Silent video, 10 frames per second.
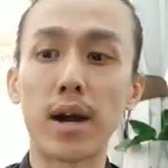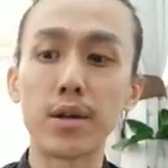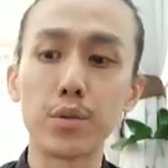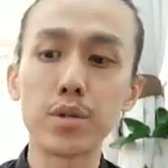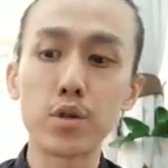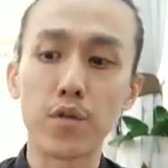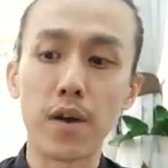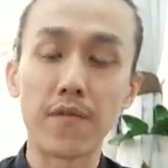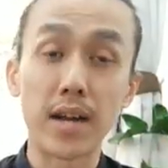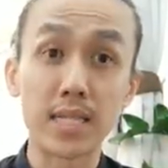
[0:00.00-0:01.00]
还有一种
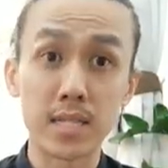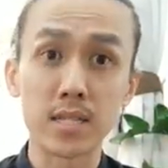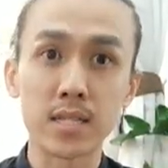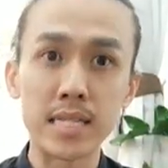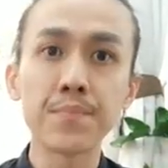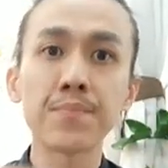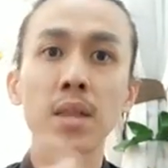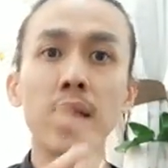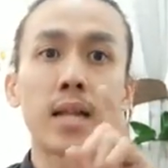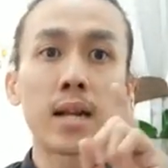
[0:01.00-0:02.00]
方法，其实是
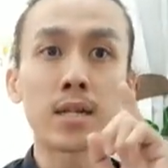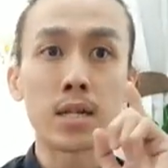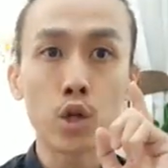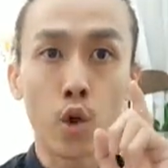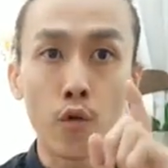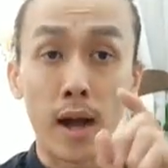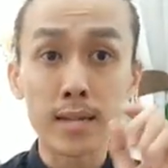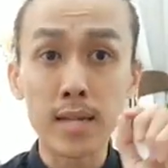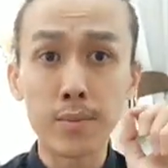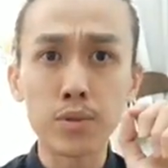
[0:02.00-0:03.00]
当你的头发
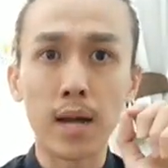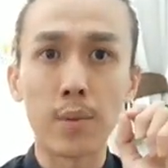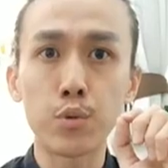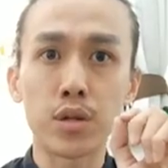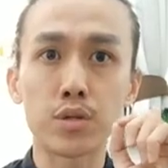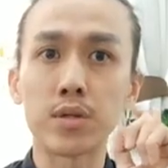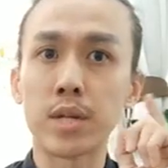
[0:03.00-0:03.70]
在不长不短的时候，